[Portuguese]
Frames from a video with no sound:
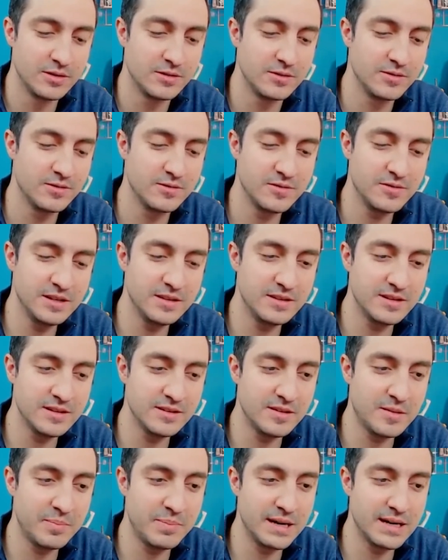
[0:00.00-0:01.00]
Não vai ter
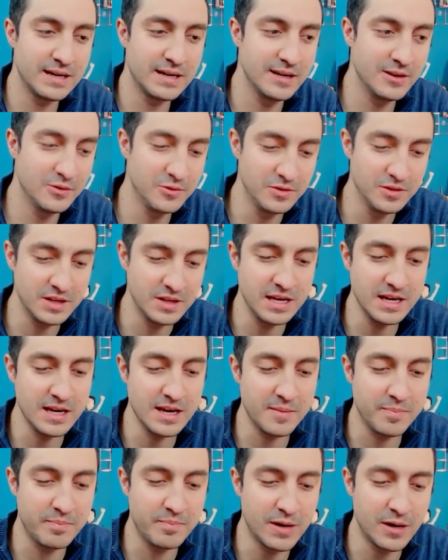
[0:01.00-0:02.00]
essa paralelo nem a
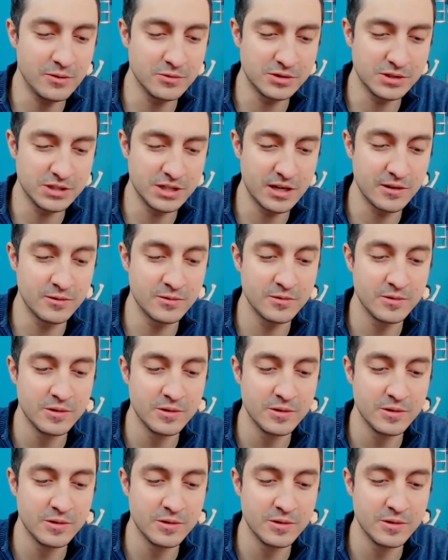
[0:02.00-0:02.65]
pau, Thiago.